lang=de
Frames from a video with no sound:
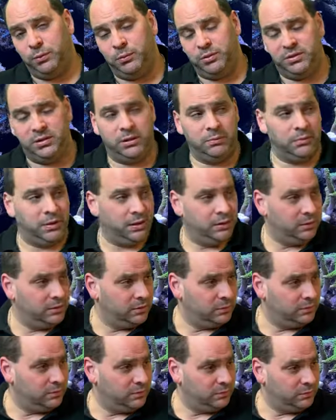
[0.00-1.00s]
wir mit dem
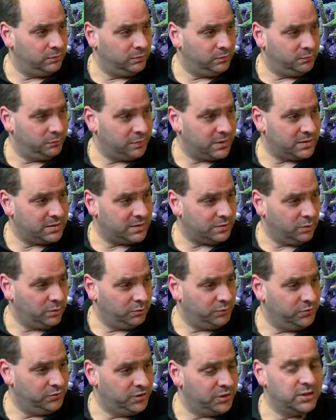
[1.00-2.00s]
an, was
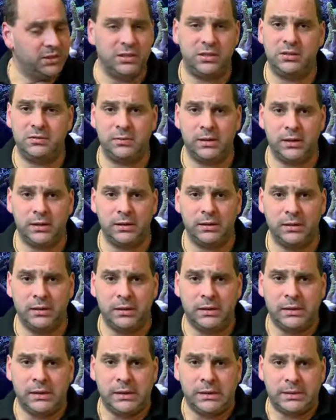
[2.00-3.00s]
offensichtlich war.
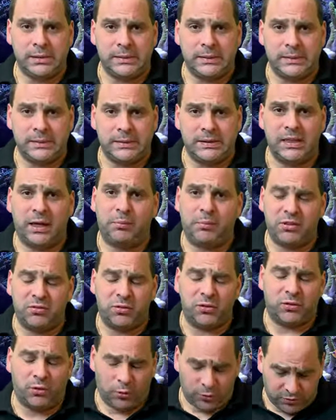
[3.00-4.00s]
Äh, ich habe das
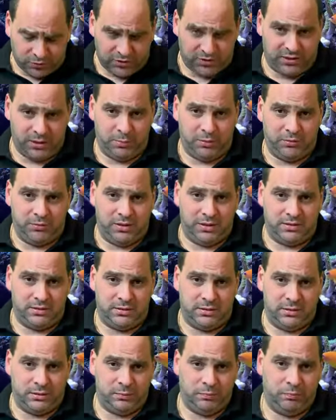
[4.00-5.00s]
Versorgungssystem
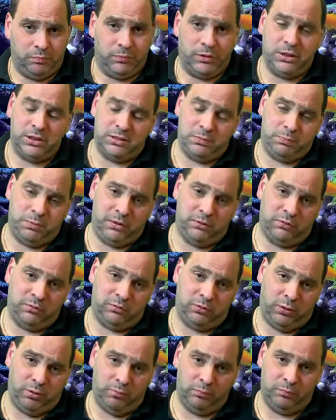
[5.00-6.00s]
gewechselt. Ich bin
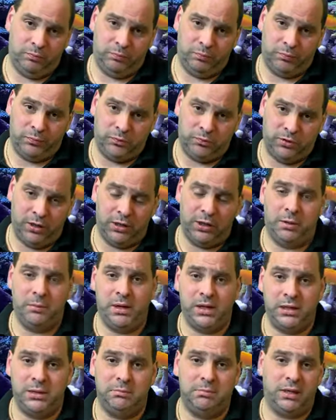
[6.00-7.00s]
vom Fauna
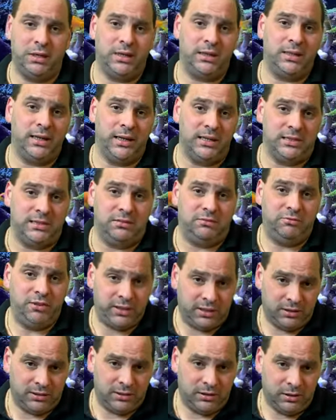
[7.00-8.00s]
Marine Balling Light
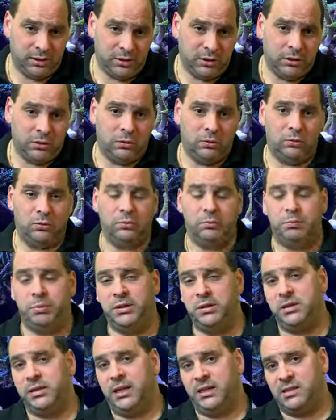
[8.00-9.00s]
weg und
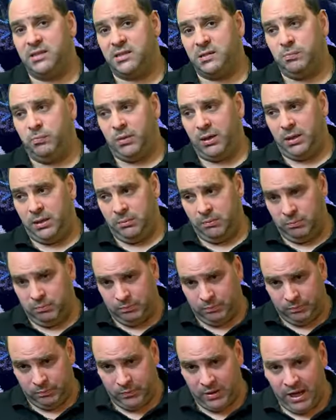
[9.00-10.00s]
bin jetzt
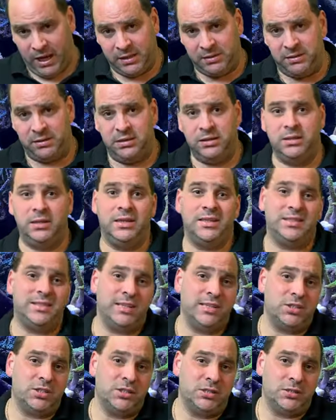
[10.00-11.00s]
beim ATI
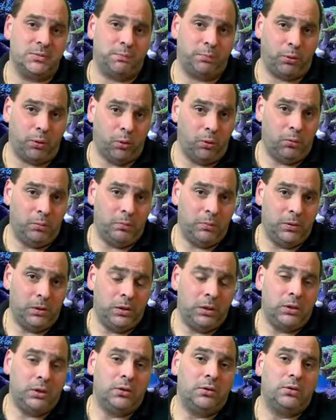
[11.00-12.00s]
Essentials Pro.
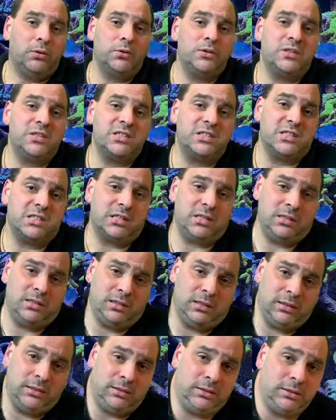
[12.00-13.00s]
Und
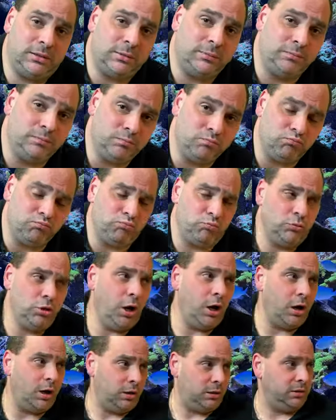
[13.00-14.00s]
ähm,
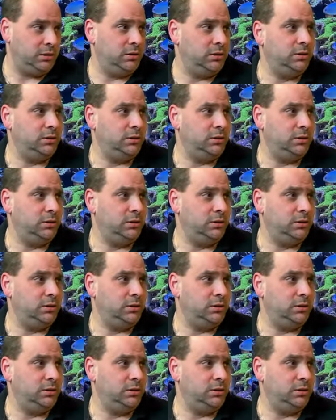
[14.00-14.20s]
ja,